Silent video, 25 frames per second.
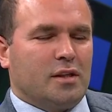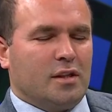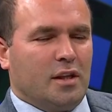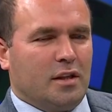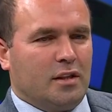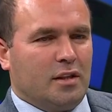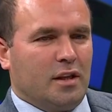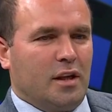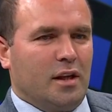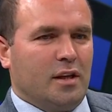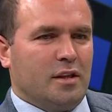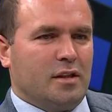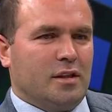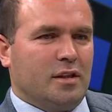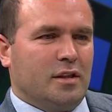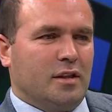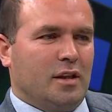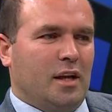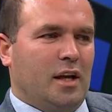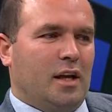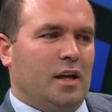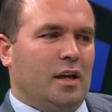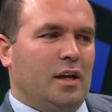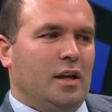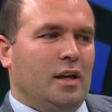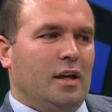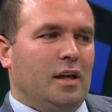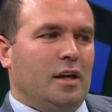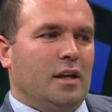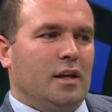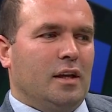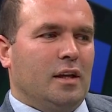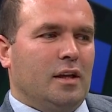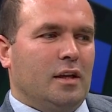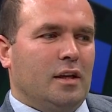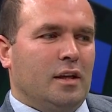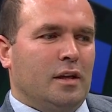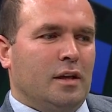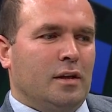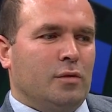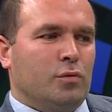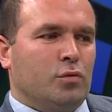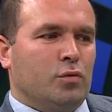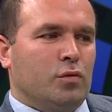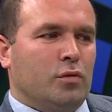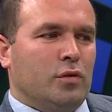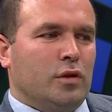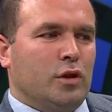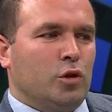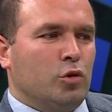satır arasında e,
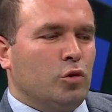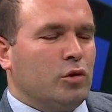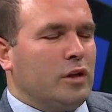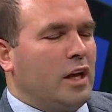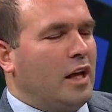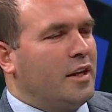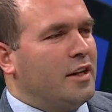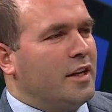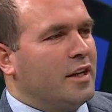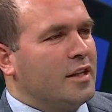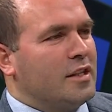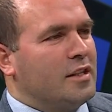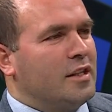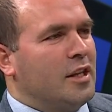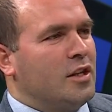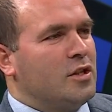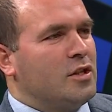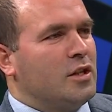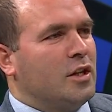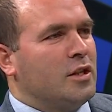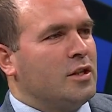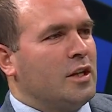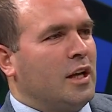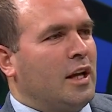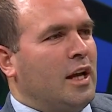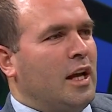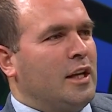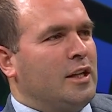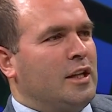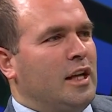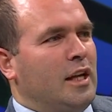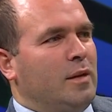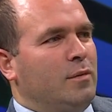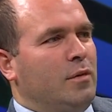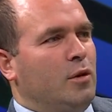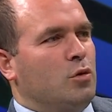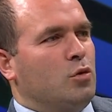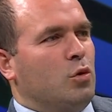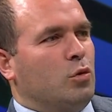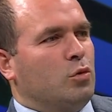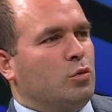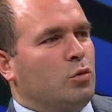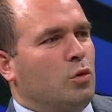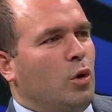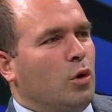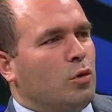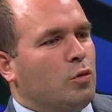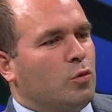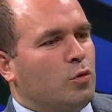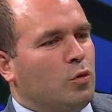iki dudağın arasından çıkacak her kelimeyi çok
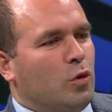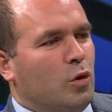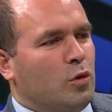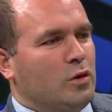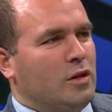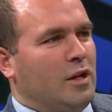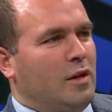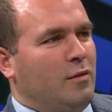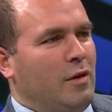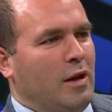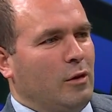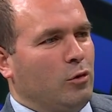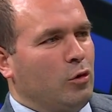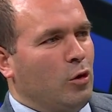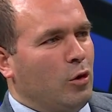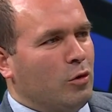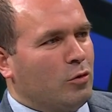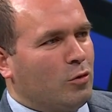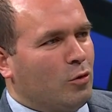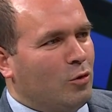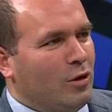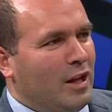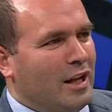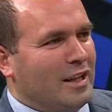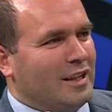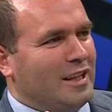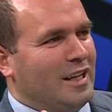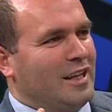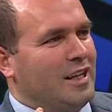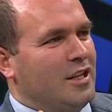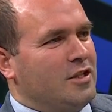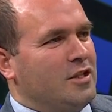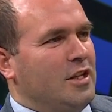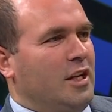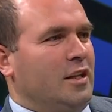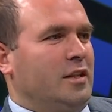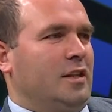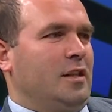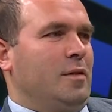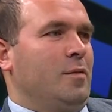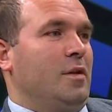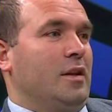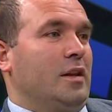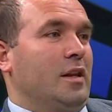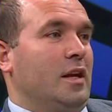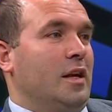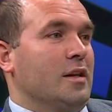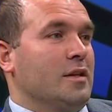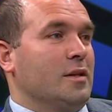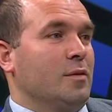dört göze yani dört kulaklarına çak
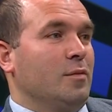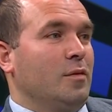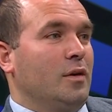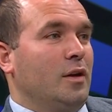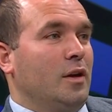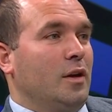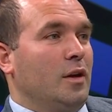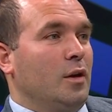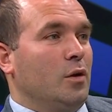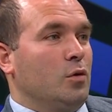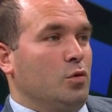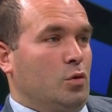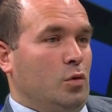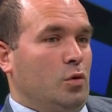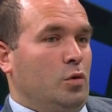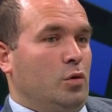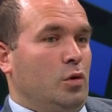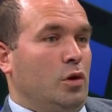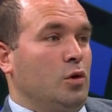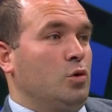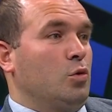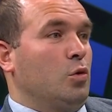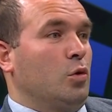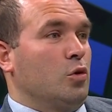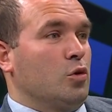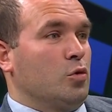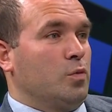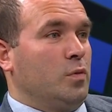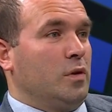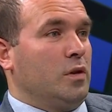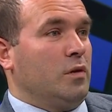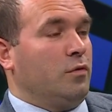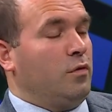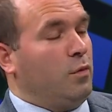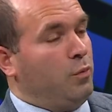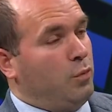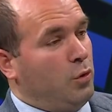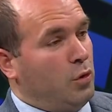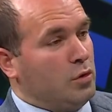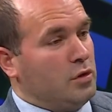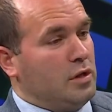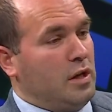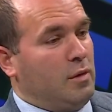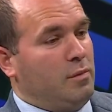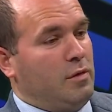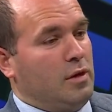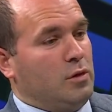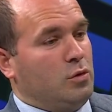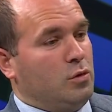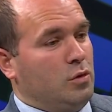demek lazım. Çünkü hiç konuşmadı.
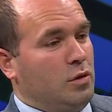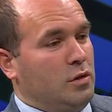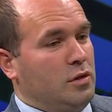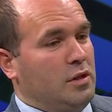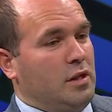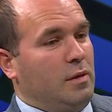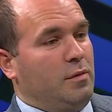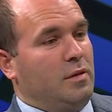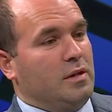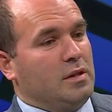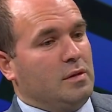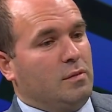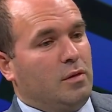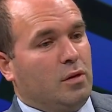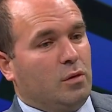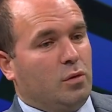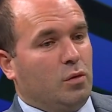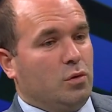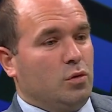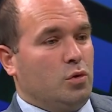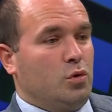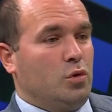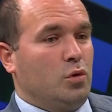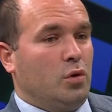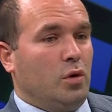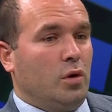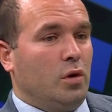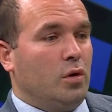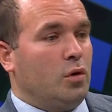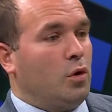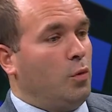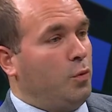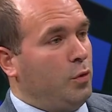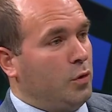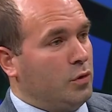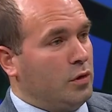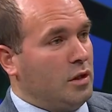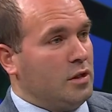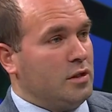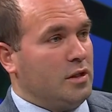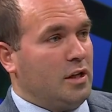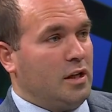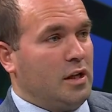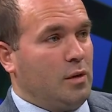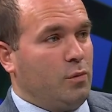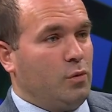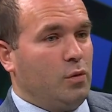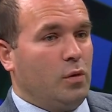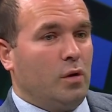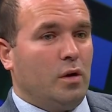Futbolcular maç sonrası zaman zaman konuşuyor, röportajlar
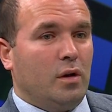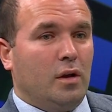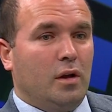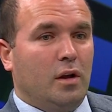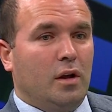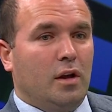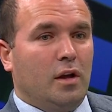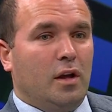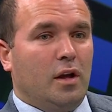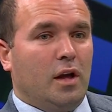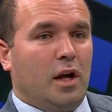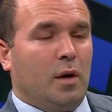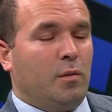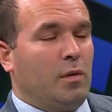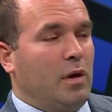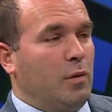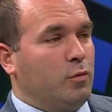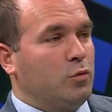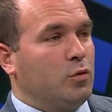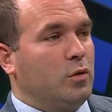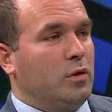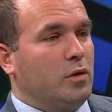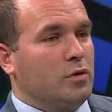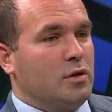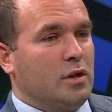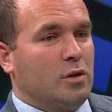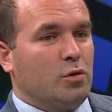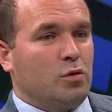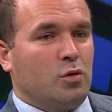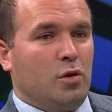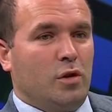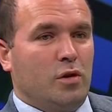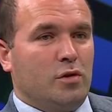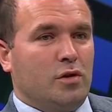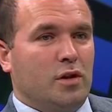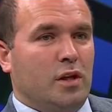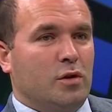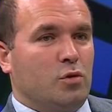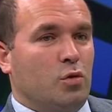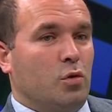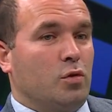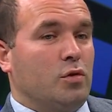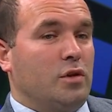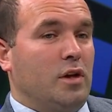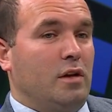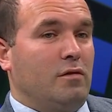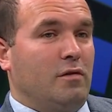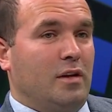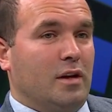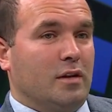yapıyor. Ama Abdullah Hoca'nın söyleyeceği çok
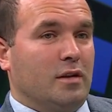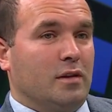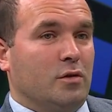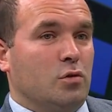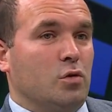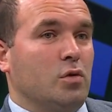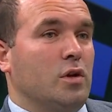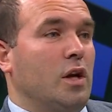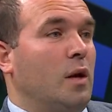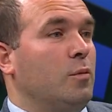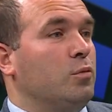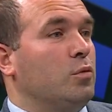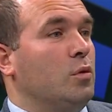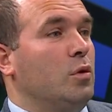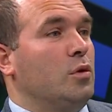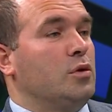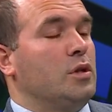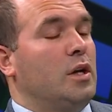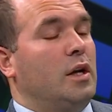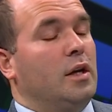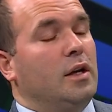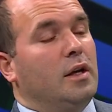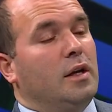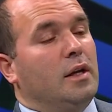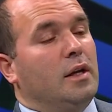şey vardır. Çünkü Abdullah Hoca